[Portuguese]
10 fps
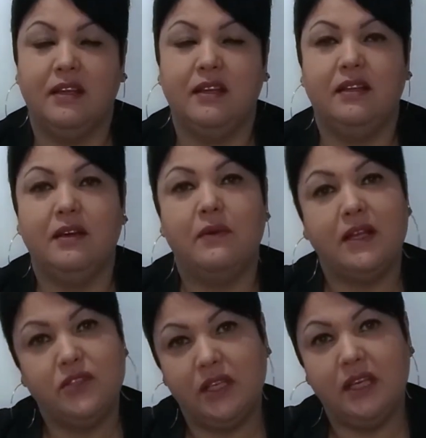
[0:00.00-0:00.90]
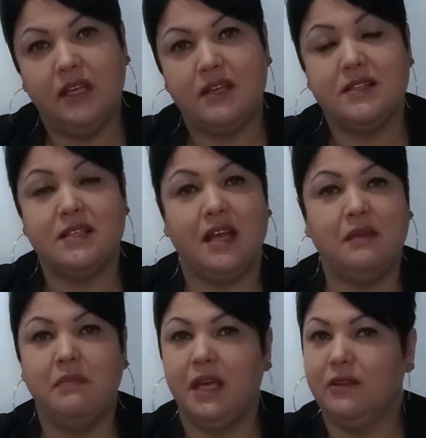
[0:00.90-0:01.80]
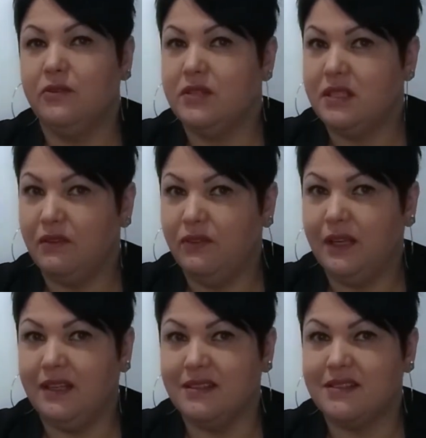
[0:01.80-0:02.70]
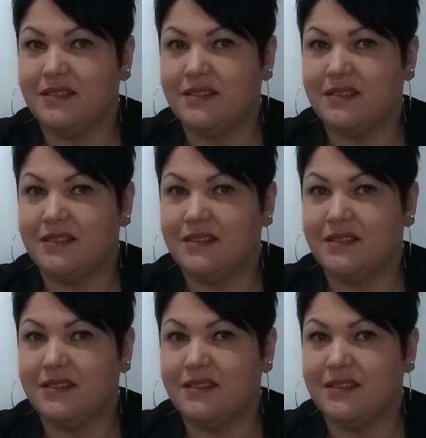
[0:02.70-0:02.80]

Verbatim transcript: Então adquira sem medo de ser feliz.